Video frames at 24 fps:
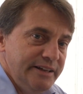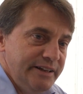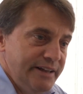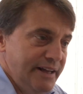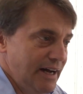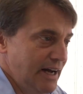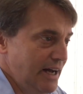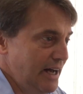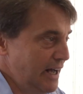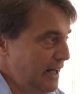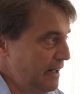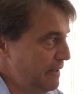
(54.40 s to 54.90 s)

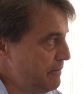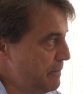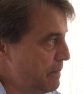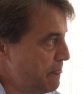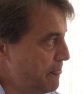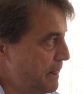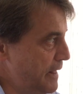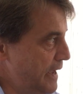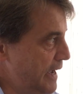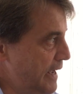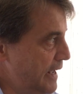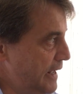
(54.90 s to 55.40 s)
da,
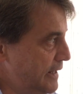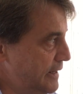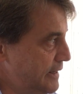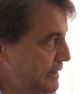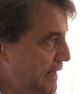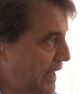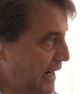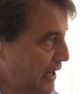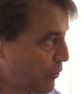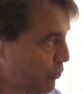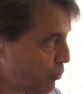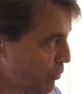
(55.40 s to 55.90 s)
da,
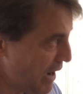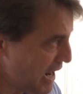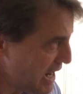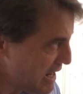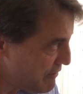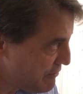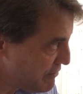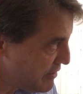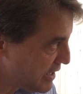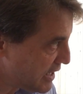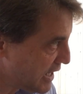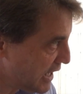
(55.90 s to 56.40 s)
da
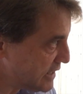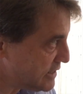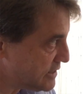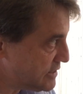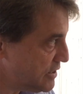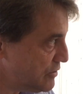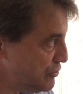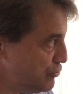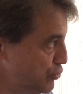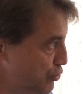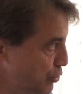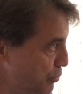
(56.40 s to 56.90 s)

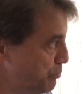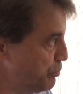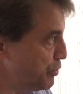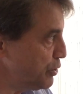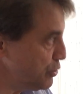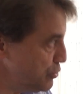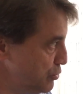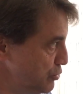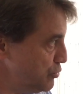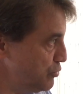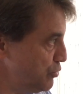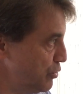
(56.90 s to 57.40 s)
qualificação do
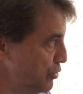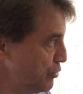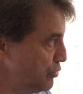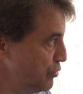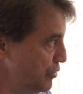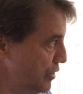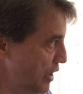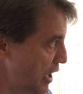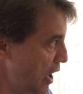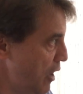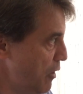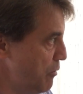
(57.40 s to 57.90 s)
produtor
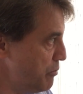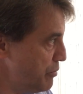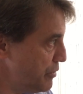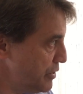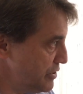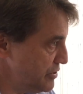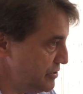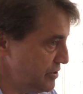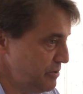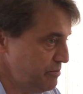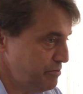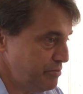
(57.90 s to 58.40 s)
rural,
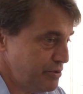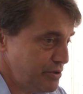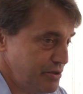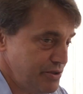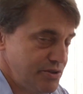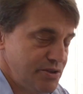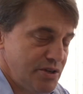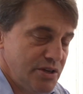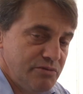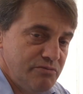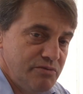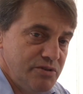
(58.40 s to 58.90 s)
por exemplo, por
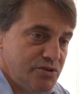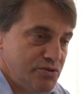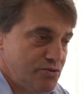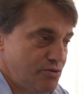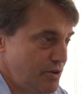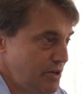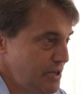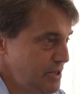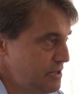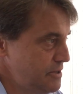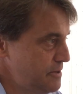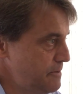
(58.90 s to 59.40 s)

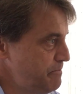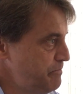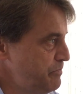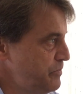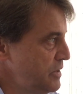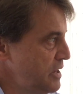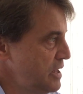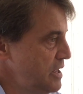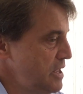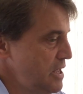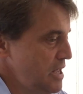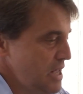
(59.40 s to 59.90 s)
instituições,
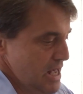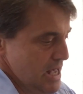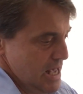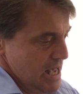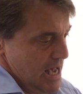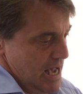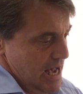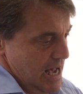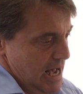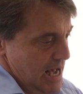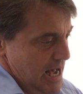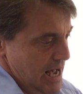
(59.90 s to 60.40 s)

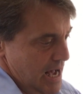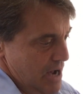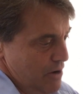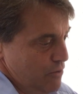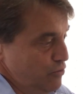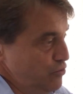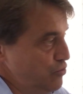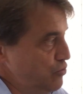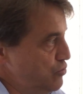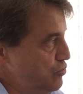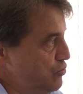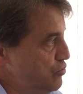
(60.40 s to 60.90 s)
a,
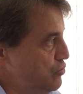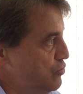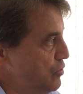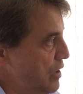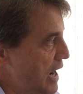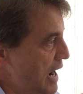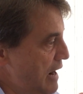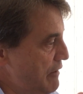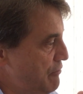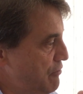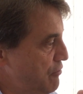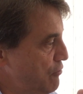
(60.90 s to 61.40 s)
o,
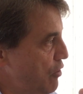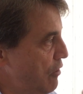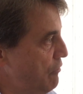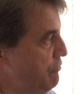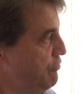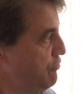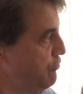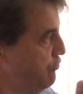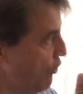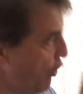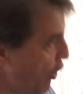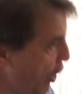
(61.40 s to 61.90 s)
a, a,
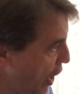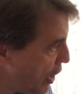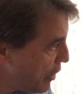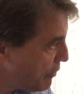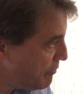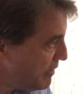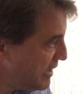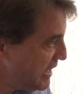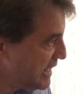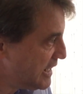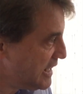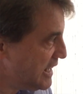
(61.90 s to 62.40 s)

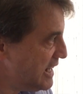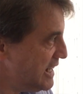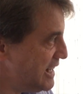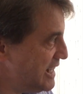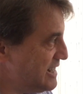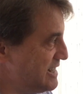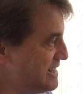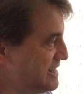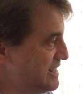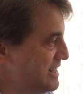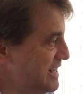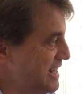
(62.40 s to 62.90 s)
forma em que
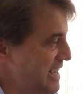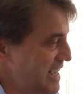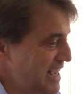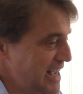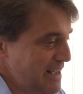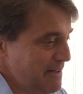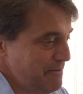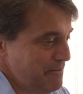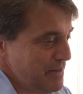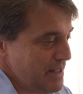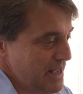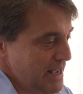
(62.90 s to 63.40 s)
eles
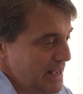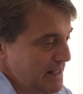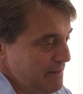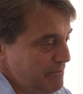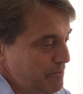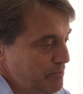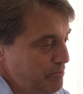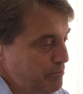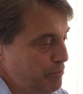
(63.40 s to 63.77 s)
é, é,